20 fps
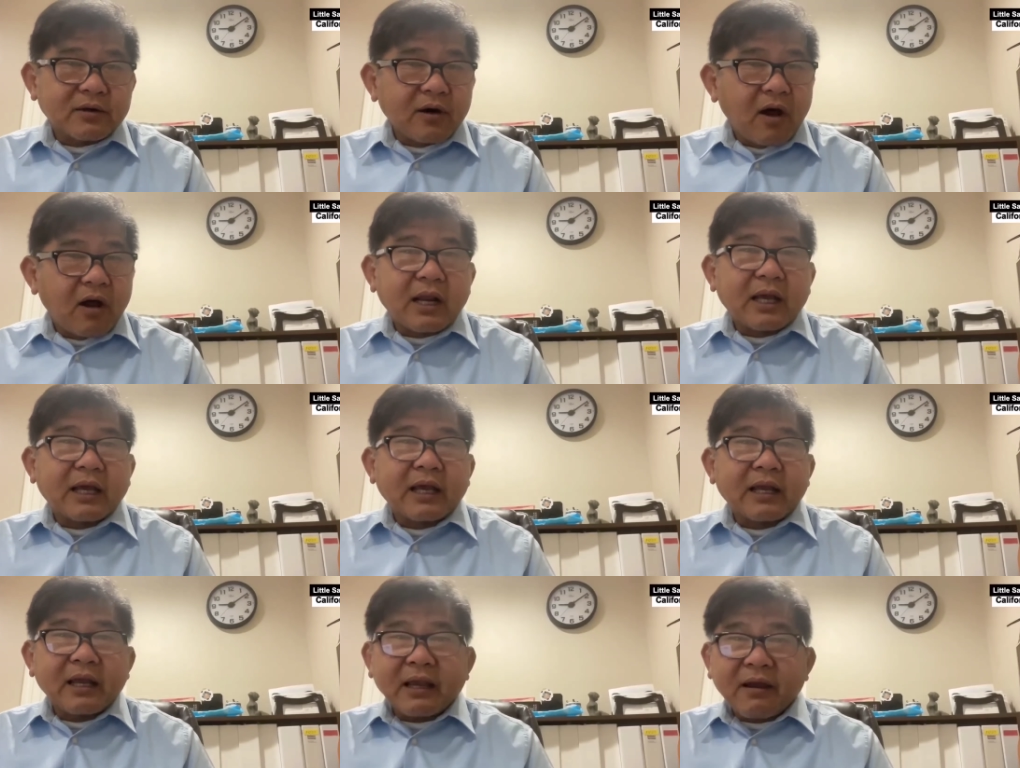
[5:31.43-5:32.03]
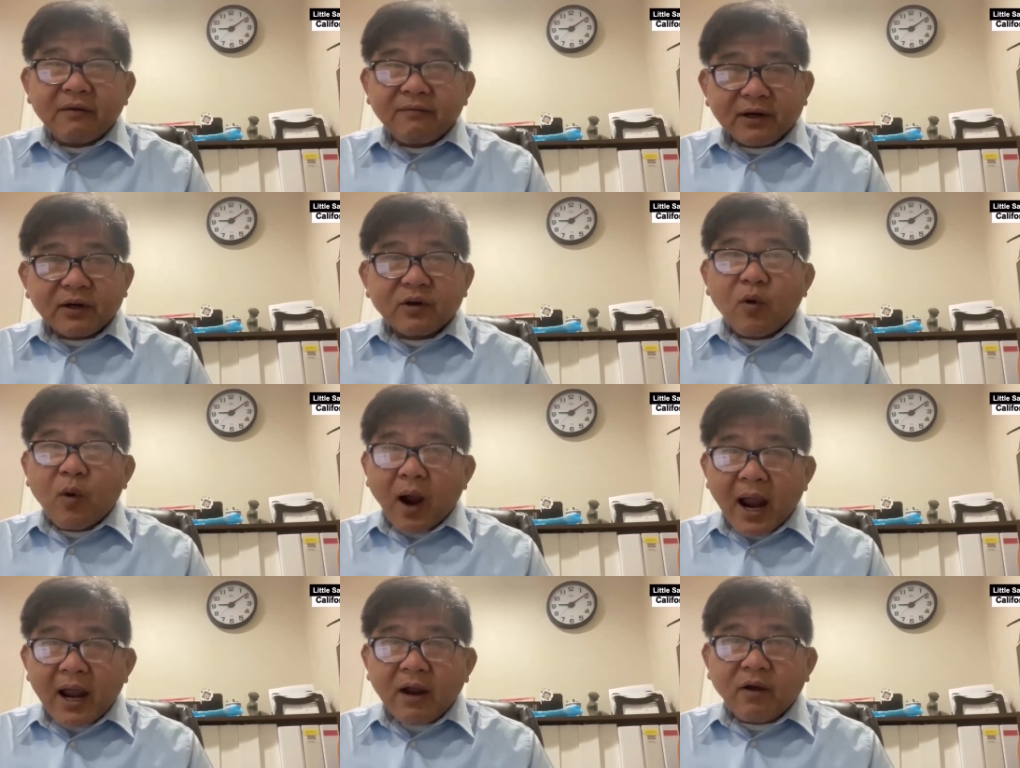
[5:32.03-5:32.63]
đó là cái cái
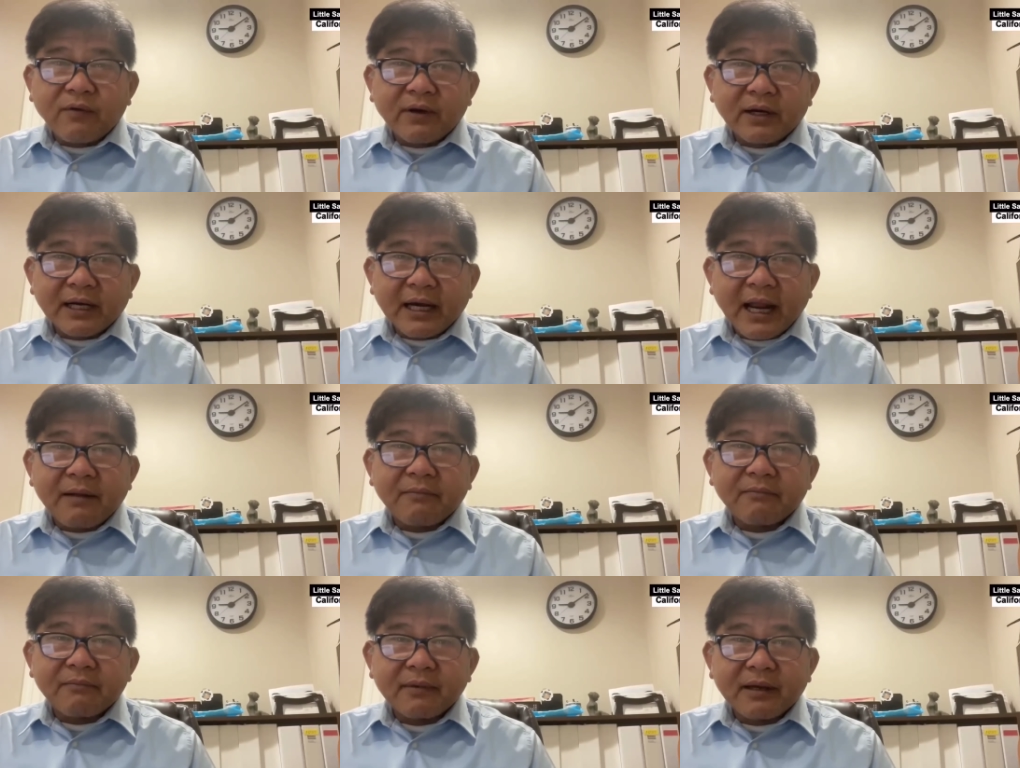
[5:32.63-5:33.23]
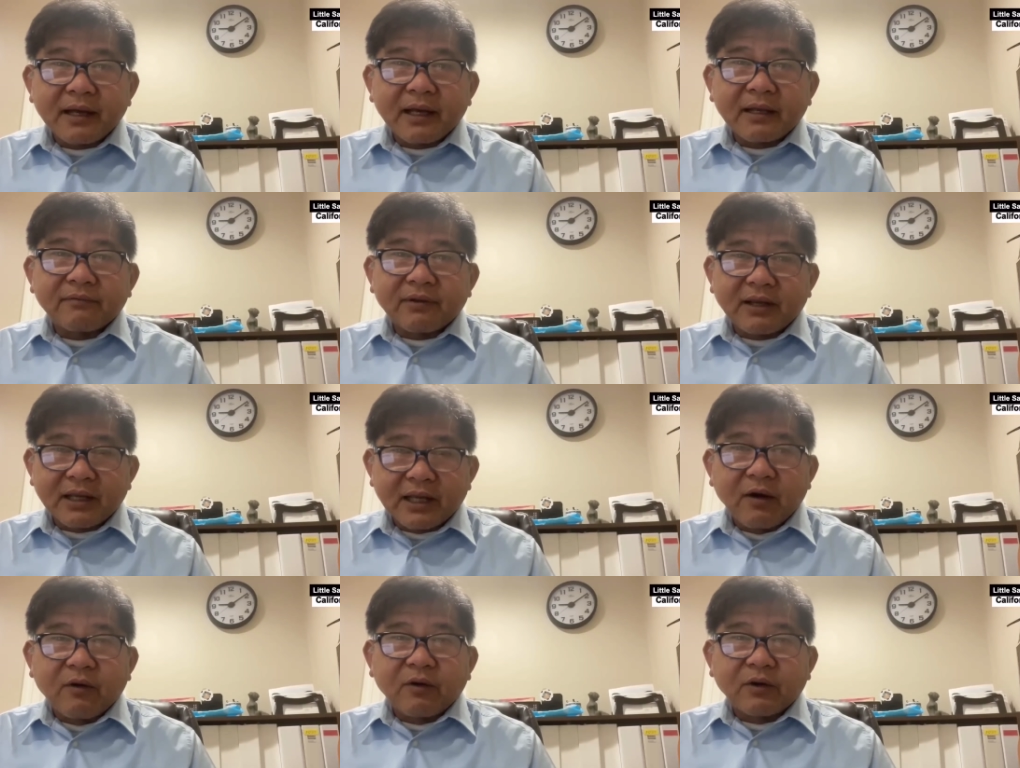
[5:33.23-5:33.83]
văn hóa của Việt Nam anh
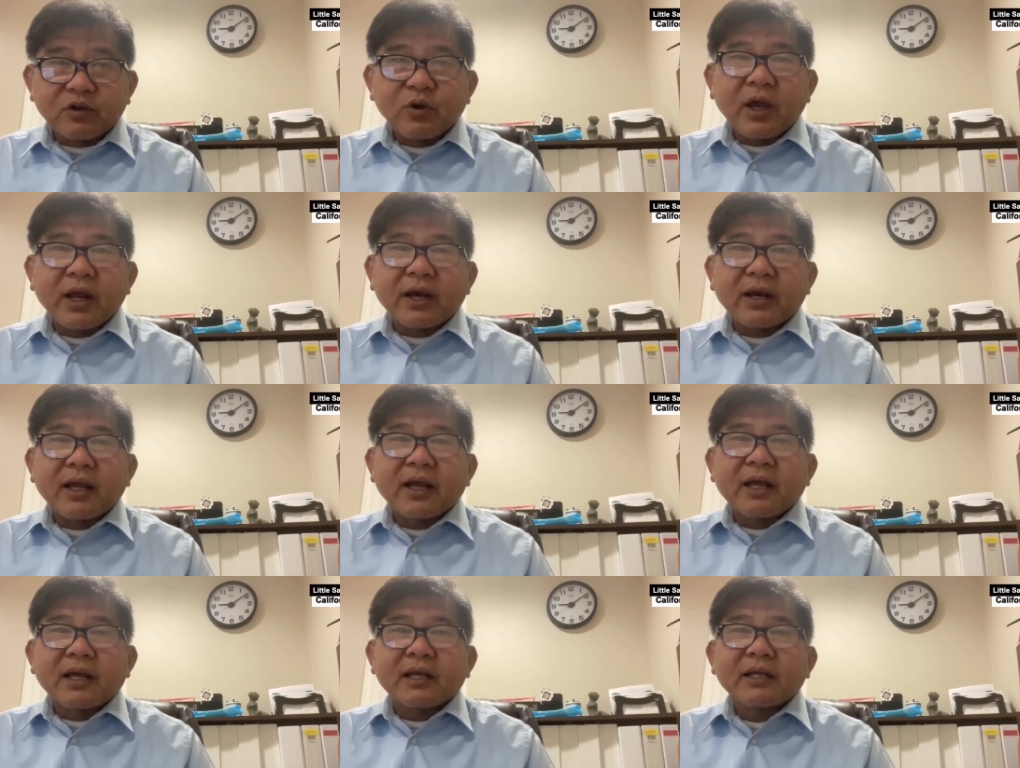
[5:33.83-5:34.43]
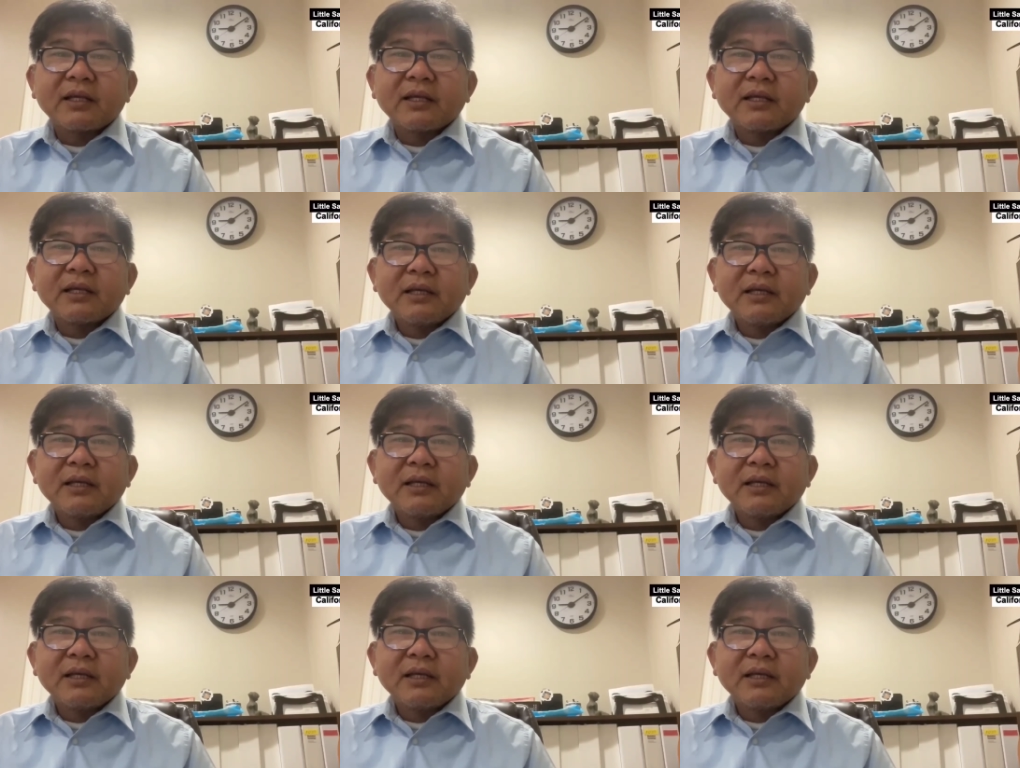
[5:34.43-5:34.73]
phải hiểu cái chuyện đó